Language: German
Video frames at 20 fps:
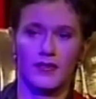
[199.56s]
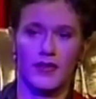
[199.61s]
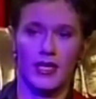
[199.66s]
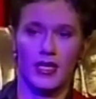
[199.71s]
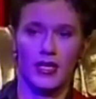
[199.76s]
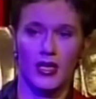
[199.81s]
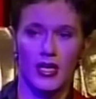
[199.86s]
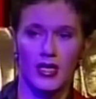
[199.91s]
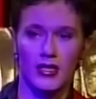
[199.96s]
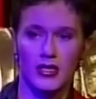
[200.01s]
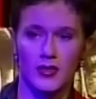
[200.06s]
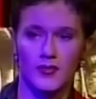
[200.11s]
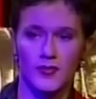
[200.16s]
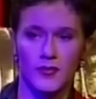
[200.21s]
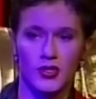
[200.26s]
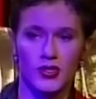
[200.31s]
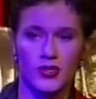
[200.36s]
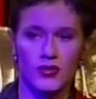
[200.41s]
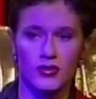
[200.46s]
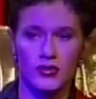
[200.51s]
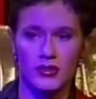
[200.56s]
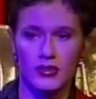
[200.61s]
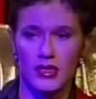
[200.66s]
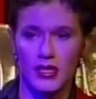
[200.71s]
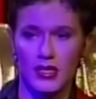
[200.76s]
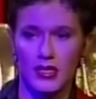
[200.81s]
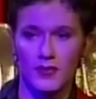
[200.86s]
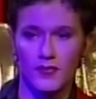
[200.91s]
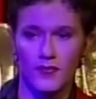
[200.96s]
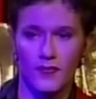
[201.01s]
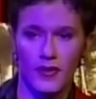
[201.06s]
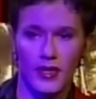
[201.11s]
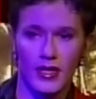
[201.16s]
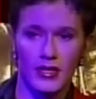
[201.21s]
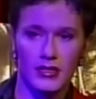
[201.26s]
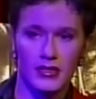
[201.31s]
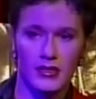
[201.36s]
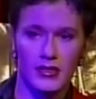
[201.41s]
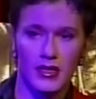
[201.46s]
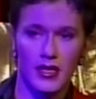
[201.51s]
war doch Adoptionstag im
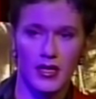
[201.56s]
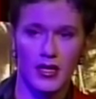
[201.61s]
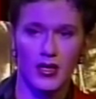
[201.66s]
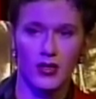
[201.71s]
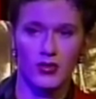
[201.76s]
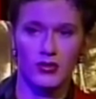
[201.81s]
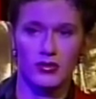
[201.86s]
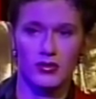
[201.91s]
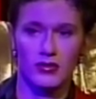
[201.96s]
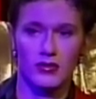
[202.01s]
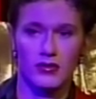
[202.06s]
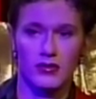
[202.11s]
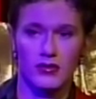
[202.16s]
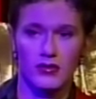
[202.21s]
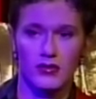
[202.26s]
Waisenhaus.